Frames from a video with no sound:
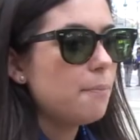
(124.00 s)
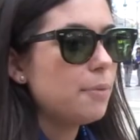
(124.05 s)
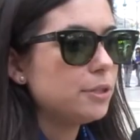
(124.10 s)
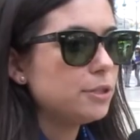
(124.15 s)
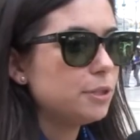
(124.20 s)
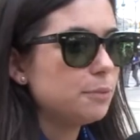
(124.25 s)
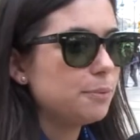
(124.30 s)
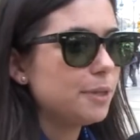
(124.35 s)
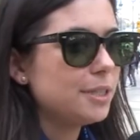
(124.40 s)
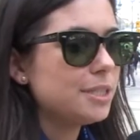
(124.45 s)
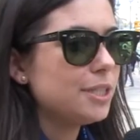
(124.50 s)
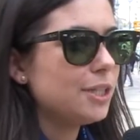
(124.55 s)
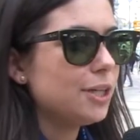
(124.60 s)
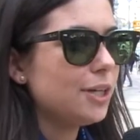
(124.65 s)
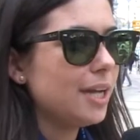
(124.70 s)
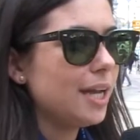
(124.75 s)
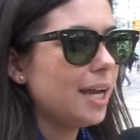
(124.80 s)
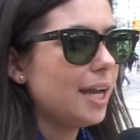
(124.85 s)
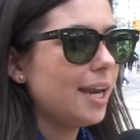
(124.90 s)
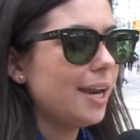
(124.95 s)
Por
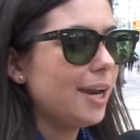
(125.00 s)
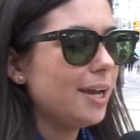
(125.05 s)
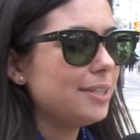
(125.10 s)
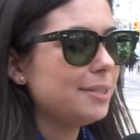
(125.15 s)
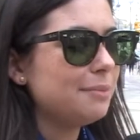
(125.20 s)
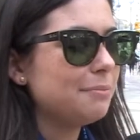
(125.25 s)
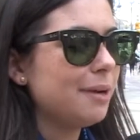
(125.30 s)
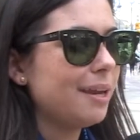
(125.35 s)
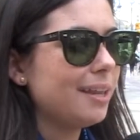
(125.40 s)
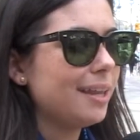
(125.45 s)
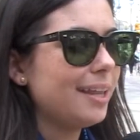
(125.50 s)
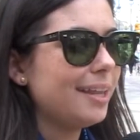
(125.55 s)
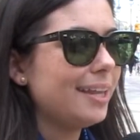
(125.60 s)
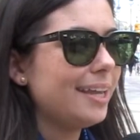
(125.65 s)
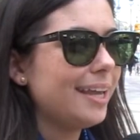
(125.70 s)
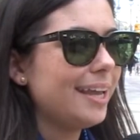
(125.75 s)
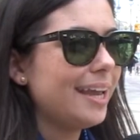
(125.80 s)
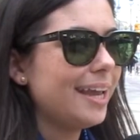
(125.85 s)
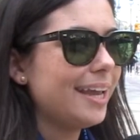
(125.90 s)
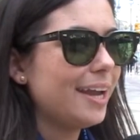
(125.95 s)
supuesto que creo que es
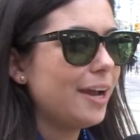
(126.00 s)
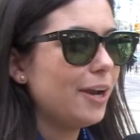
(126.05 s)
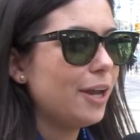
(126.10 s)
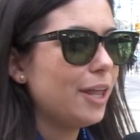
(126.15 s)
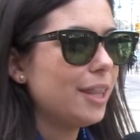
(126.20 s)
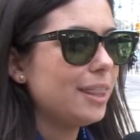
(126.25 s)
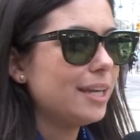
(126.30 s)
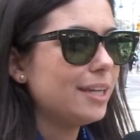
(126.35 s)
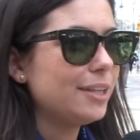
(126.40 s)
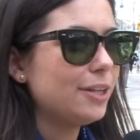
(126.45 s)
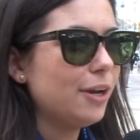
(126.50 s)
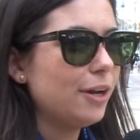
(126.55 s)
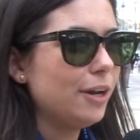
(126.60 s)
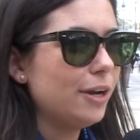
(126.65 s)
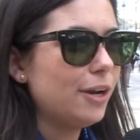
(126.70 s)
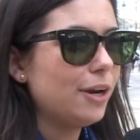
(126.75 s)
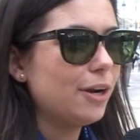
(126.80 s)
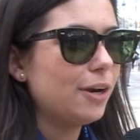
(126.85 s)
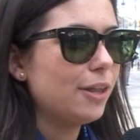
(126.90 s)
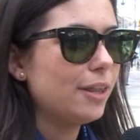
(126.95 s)
importante que hay que conocer todo lo
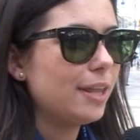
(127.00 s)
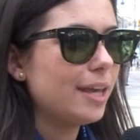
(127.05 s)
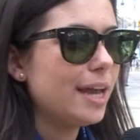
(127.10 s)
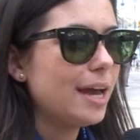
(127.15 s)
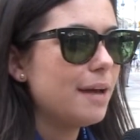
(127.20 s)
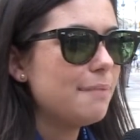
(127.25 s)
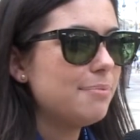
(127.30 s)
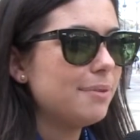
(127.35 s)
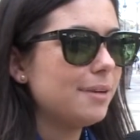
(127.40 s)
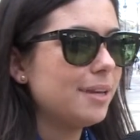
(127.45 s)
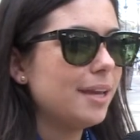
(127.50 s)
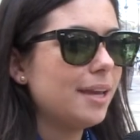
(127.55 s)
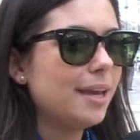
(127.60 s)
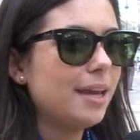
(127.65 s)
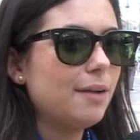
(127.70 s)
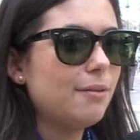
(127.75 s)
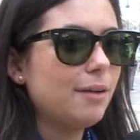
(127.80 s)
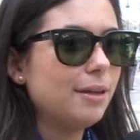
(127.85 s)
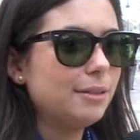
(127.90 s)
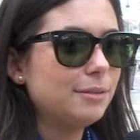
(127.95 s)
que nos rodea
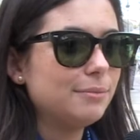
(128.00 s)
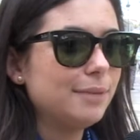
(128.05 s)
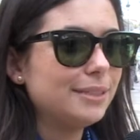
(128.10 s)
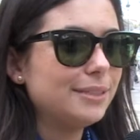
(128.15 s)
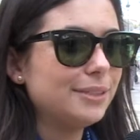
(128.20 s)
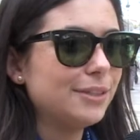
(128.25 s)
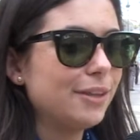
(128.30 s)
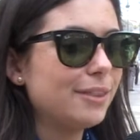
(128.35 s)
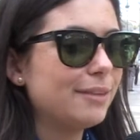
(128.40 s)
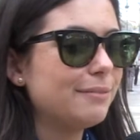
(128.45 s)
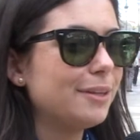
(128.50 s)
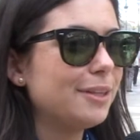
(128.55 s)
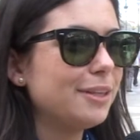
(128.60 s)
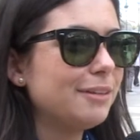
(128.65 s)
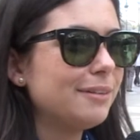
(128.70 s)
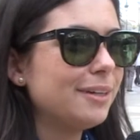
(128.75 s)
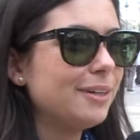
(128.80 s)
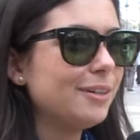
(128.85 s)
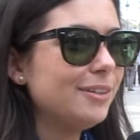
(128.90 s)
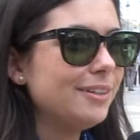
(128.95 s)
porque cuanto más
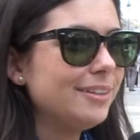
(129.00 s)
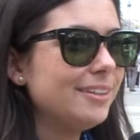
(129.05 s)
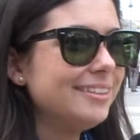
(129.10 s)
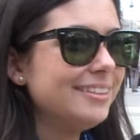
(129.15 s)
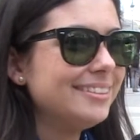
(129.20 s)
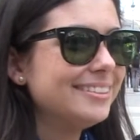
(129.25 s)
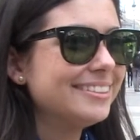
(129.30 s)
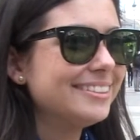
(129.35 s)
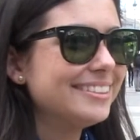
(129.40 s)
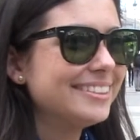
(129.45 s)
conocimiento mejor, ¿no?